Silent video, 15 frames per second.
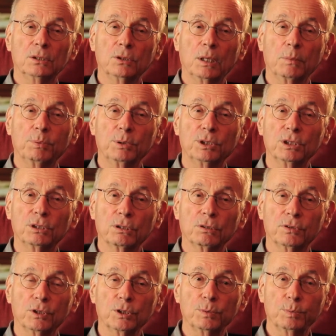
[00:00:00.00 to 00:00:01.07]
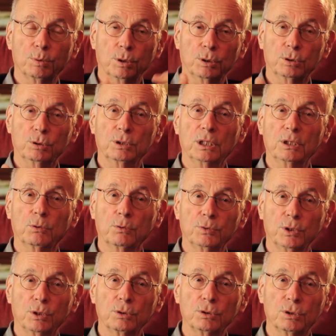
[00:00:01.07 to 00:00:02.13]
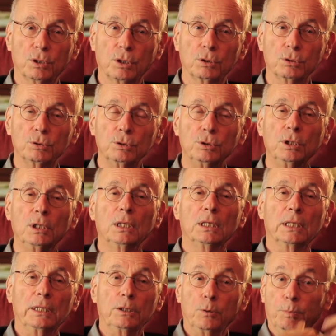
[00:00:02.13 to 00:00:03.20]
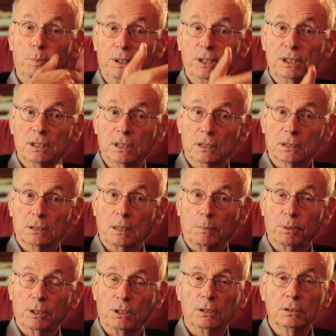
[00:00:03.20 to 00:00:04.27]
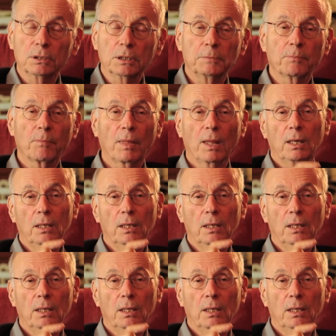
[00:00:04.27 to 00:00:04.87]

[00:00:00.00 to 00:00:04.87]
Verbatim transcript: de la petite enfance pour leur donner confiance en eux et le plaisir d'apprendre.